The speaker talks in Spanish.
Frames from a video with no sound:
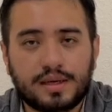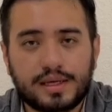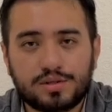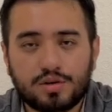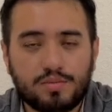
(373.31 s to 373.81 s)

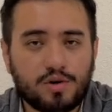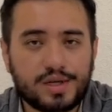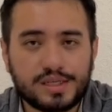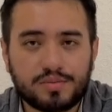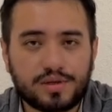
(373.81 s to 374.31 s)
¿Esto cómo lo
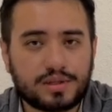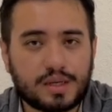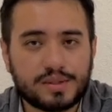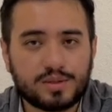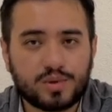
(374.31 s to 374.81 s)
haces? Bueno, a
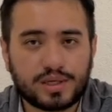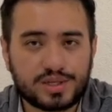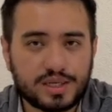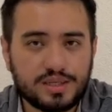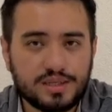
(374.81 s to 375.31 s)
través de un
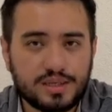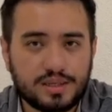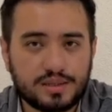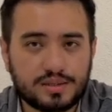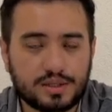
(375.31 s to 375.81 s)
exchange.
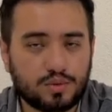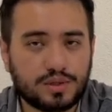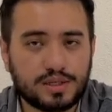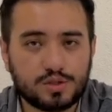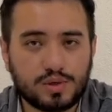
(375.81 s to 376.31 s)
Si tú
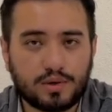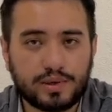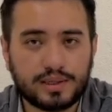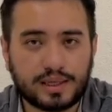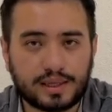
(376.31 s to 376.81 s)
tienes una
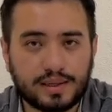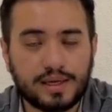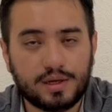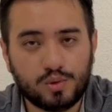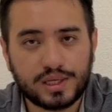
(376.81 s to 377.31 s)
cuenta
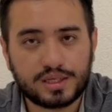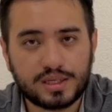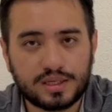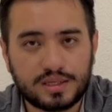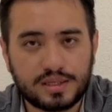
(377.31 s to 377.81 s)
en un
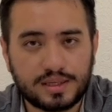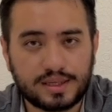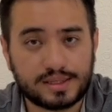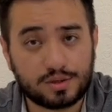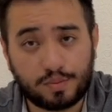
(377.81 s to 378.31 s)
exchange que
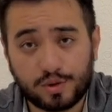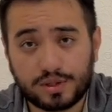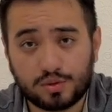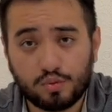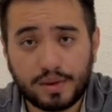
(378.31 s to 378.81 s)
se soporta
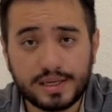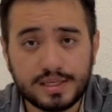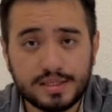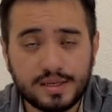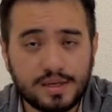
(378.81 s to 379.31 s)
en tu
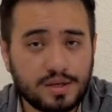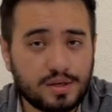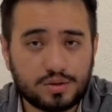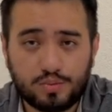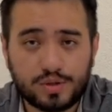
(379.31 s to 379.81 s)
país,
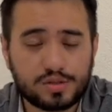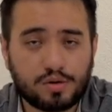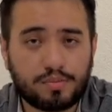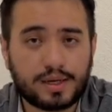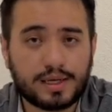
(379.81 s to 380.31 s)
tú puedes
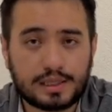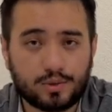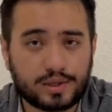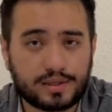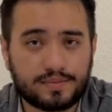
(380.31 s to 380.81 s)
comprar el
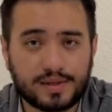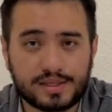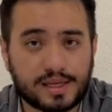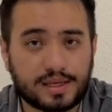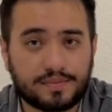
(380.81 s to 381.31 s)
token
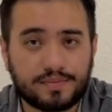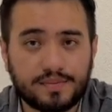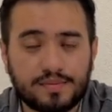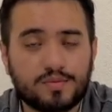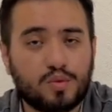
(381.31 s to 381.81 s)
desde ahí.
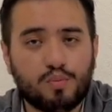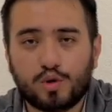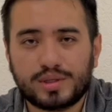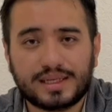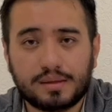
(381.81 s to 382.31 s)
No
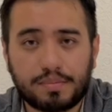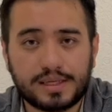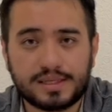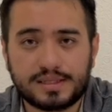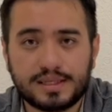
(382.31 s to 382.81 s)
importa en qué país
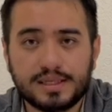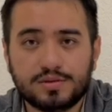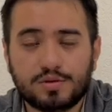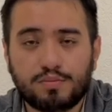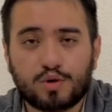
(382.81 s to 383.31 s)
estés, no
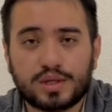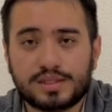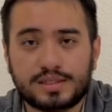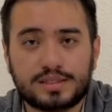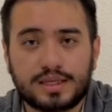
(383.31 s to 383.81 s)
importa si
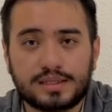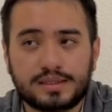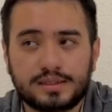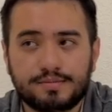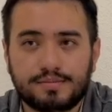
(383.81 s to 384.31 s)

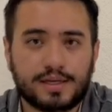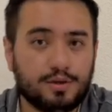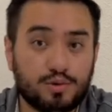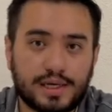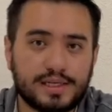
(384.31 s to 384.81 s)
estás en
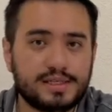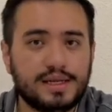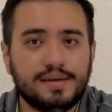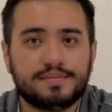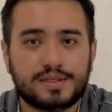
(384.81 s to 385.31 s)
una isla,
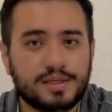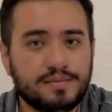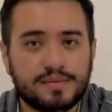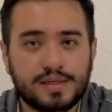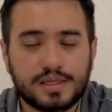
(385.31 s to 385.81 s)
¿sí?
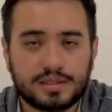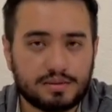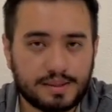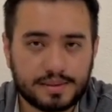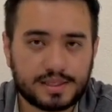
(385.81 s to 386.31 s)
si
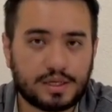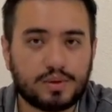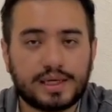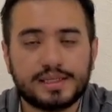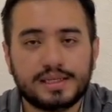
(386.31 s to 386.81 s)
vives en
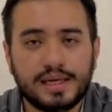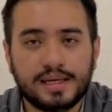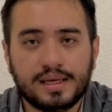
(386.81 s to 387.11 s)
una isla,